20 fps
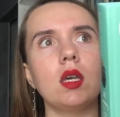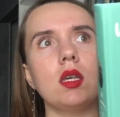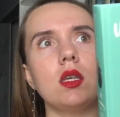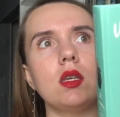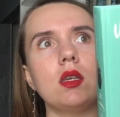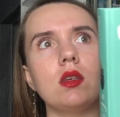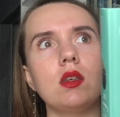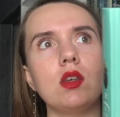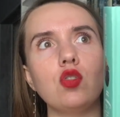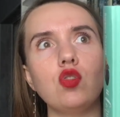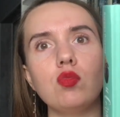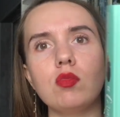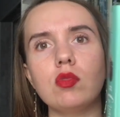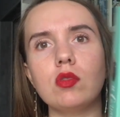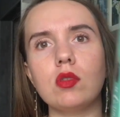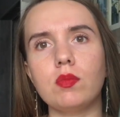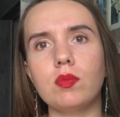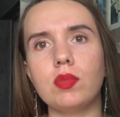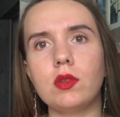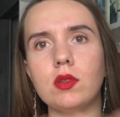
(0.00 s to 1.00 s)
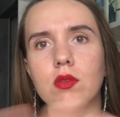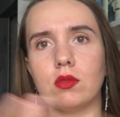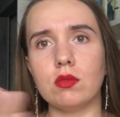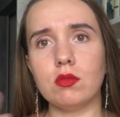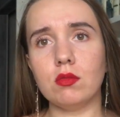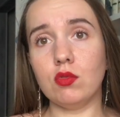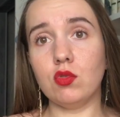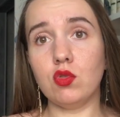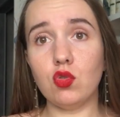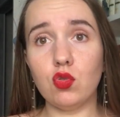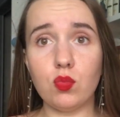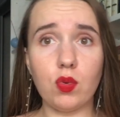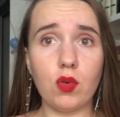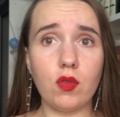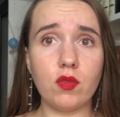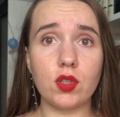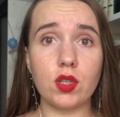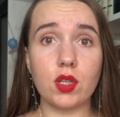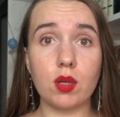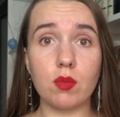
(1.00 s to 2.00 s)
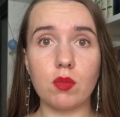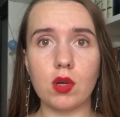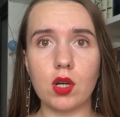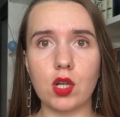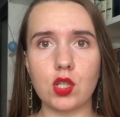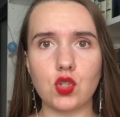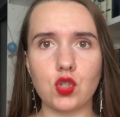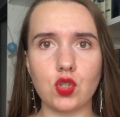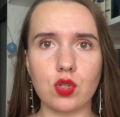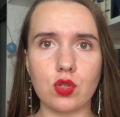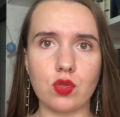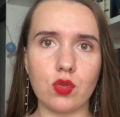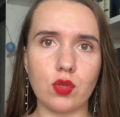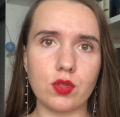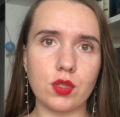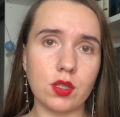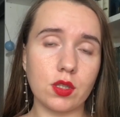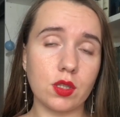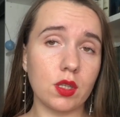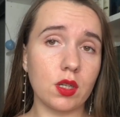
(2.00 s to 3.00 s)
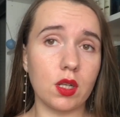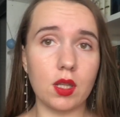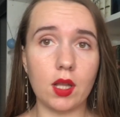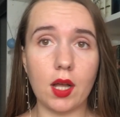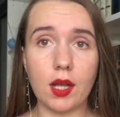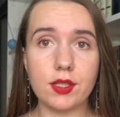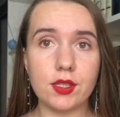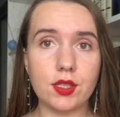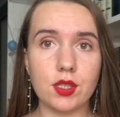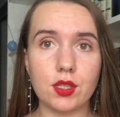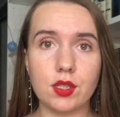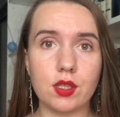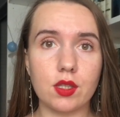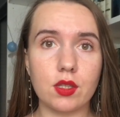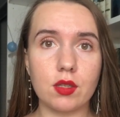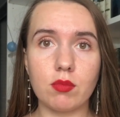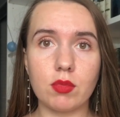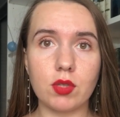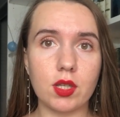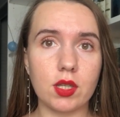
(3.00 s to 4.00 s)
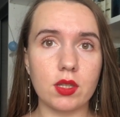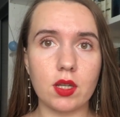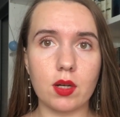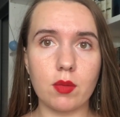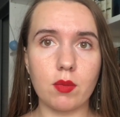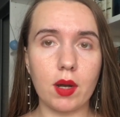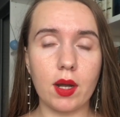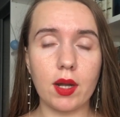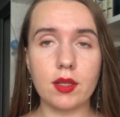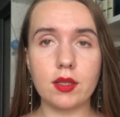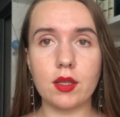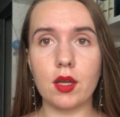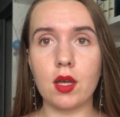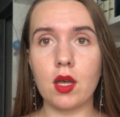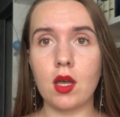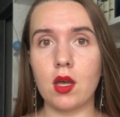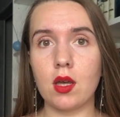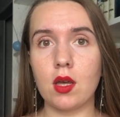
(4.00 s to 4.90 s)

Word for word: И я думала, блин, ну, любовный романчик, легенький, классненький, мне нормально.